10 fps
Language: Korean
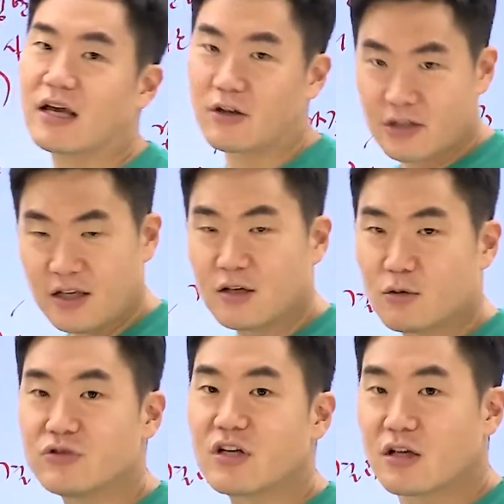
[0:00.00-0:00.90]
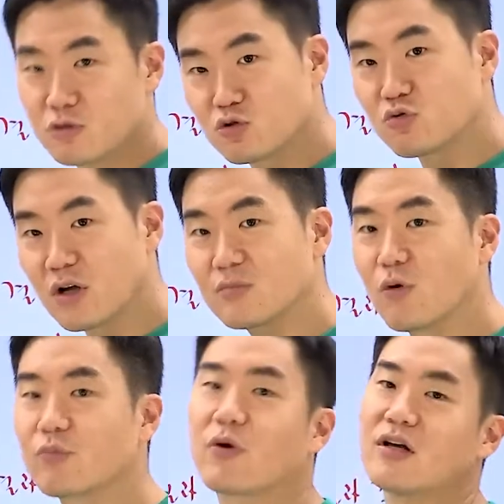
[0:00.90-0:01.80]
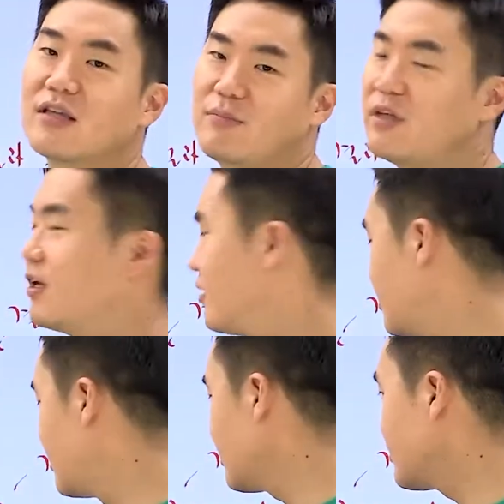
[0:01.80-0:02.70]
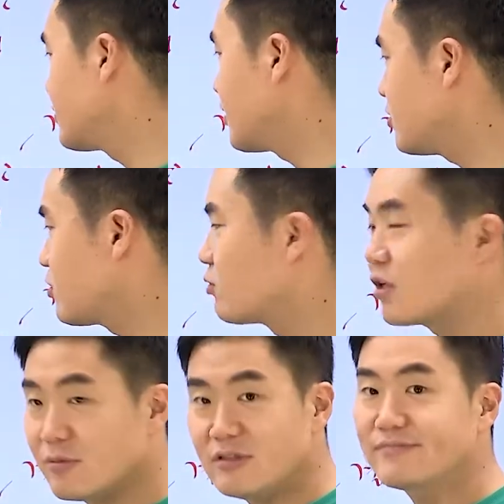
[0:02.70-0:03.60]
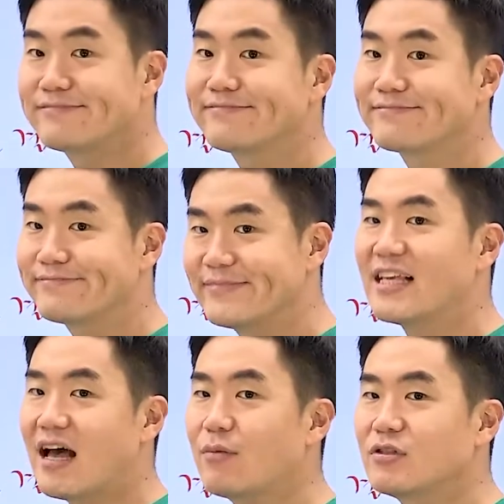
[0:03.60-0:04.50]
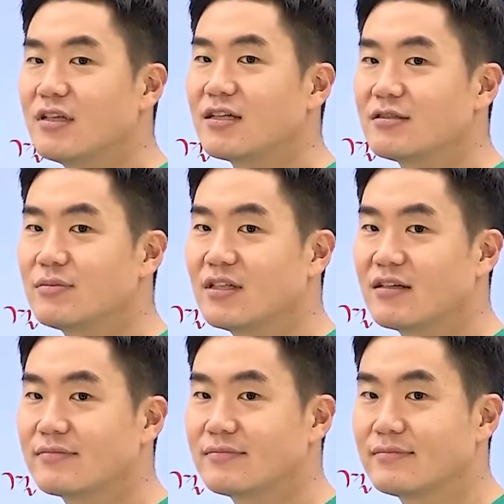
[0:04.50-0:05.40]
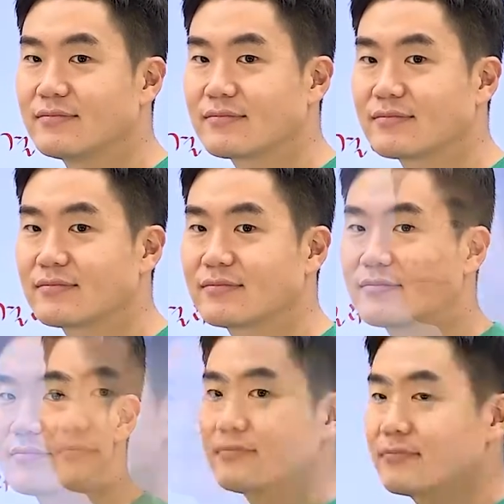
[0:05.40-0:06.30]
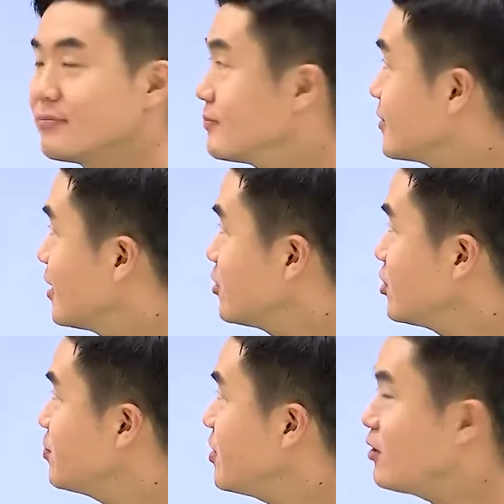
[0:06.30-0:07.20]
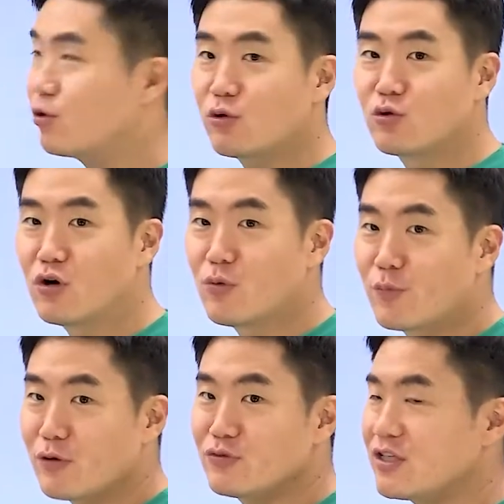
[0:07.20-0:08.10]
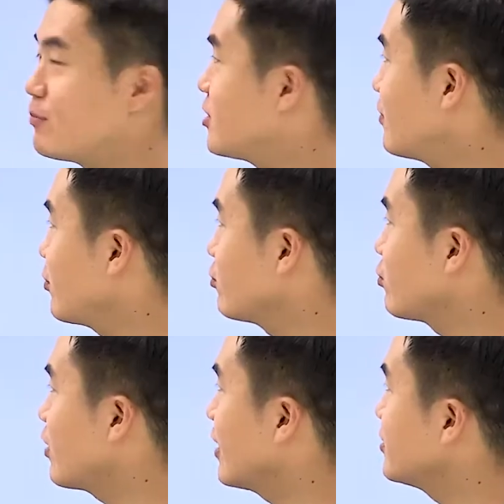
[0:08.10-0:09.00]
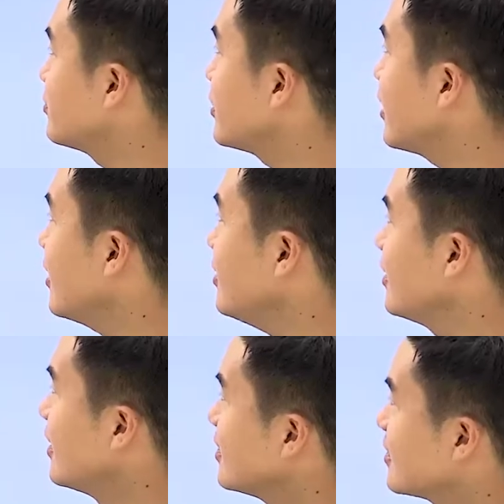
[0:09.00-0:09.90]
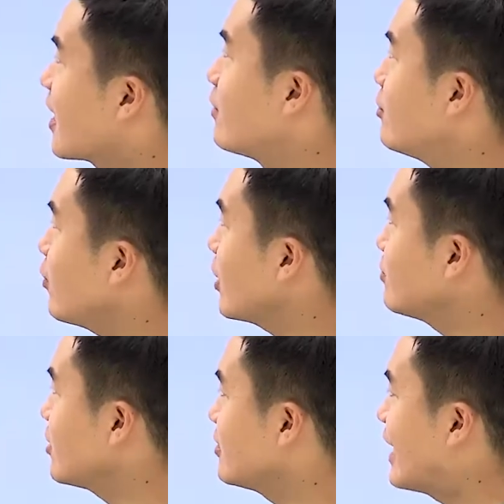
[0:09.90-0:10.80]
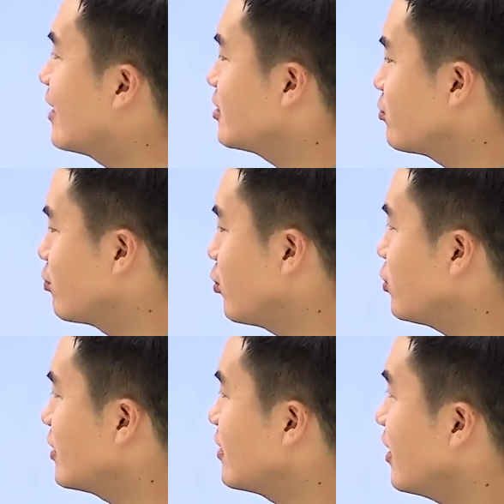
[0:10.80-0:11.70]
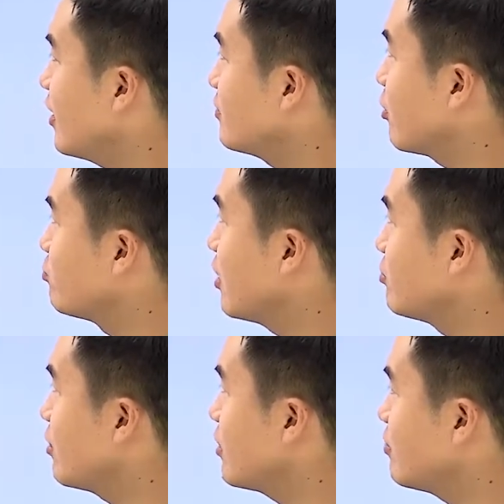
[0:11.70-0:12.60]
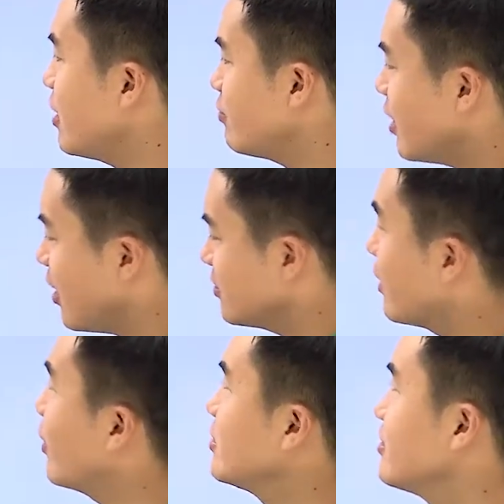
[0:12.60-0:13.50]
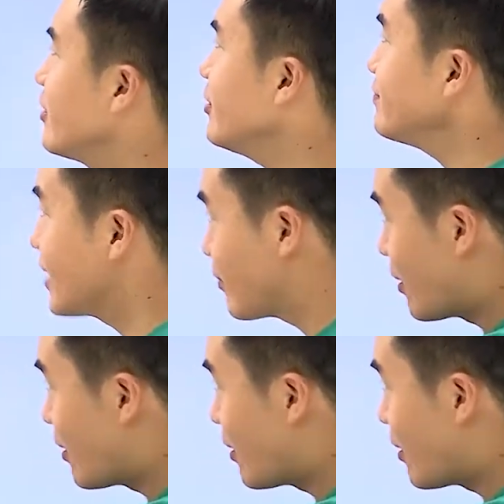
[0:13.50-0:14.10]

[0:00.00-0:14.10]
당연히 롤스에게도 중요한 목표가 됩니다. 그래서 정답은 4번이 되겠습니다. 자, 2017학년도 6월 목표 문제 한번 살펴보도록 하겠습니다. 자, 가별명의 입장을 나 그림으로 표현할 때 뭐 블라블라블라블라블라 나와 있는데요. 한번